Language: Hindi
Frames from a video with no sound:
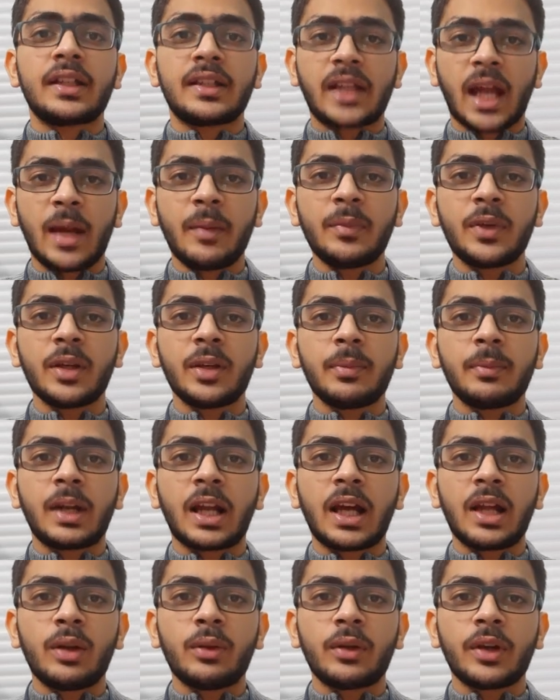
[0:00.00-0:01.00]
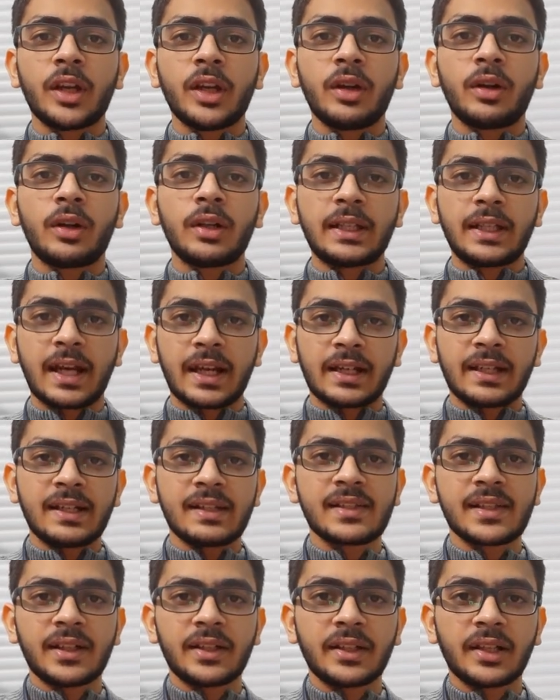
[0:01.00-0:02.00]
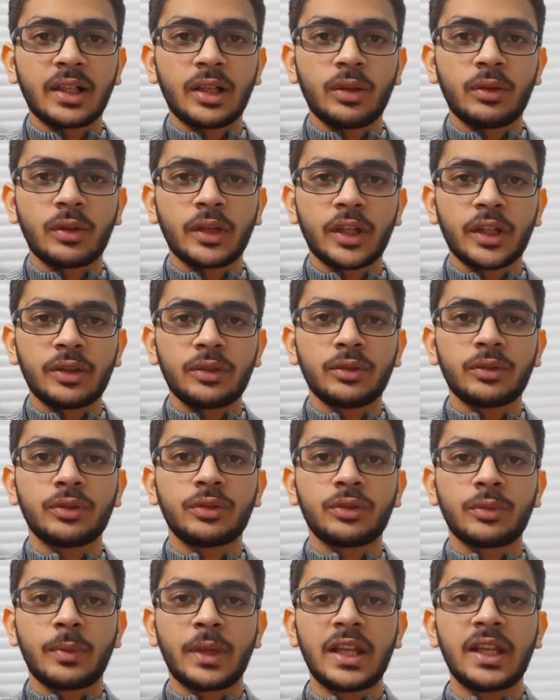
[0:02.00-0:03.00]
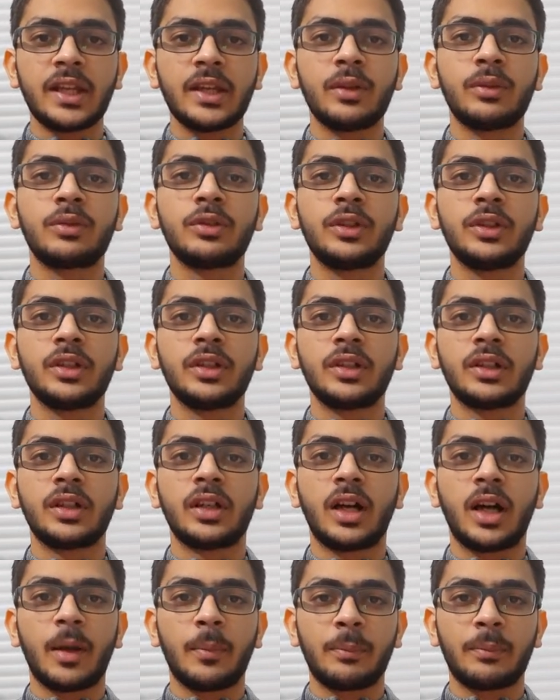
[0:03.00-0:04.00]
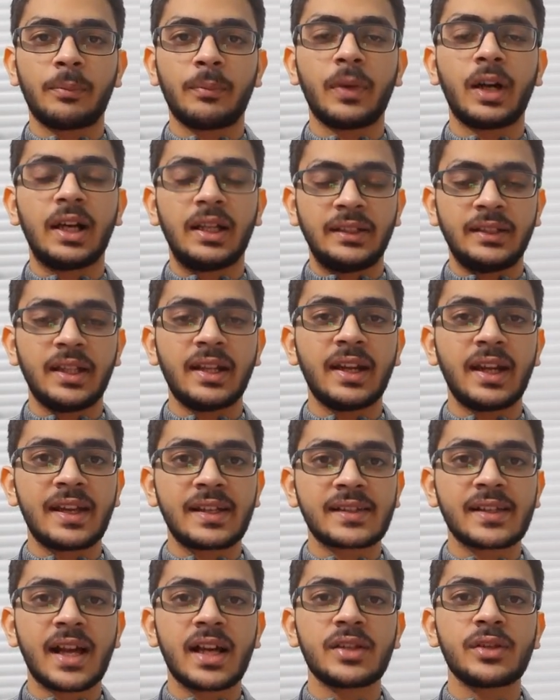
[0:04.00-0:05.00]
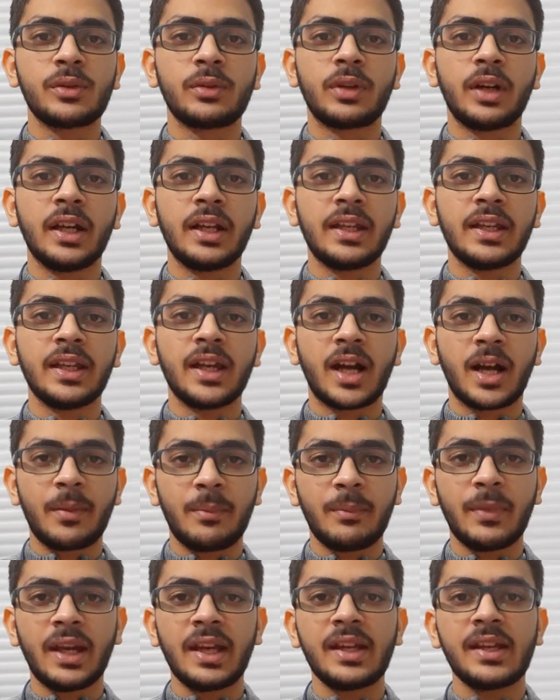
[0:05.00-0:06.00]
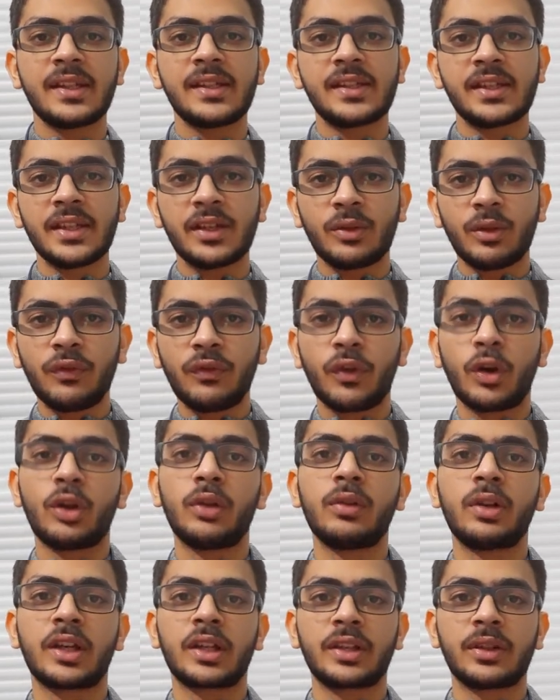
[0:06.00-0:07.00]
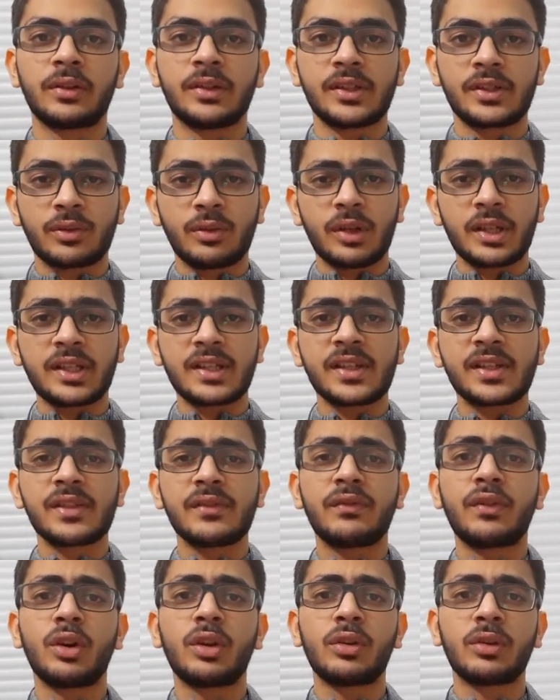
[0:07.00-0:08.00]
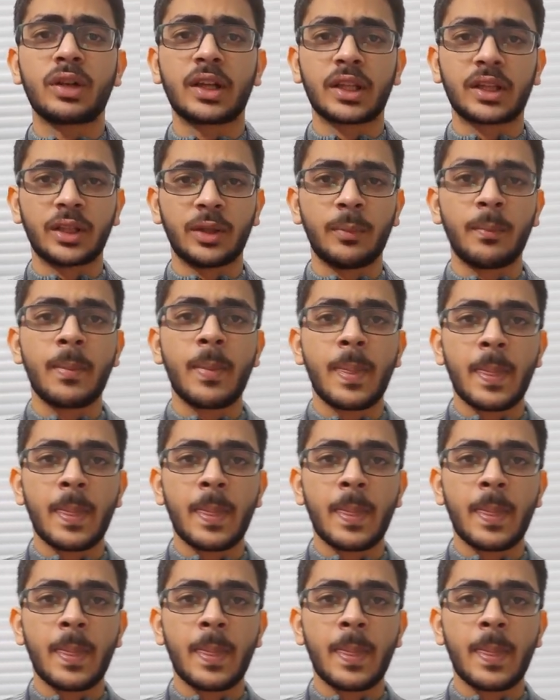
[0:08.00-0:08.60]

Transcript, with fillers: टाइम टेबल बना लोगे और टारगेट सेट कर लोगे तो तुम्हें ये खुद अब अंदर एहसास होगा कि अब मैं इसी को फॉलो करता हूँ इसको अच्छे से फॉलो करता हूँ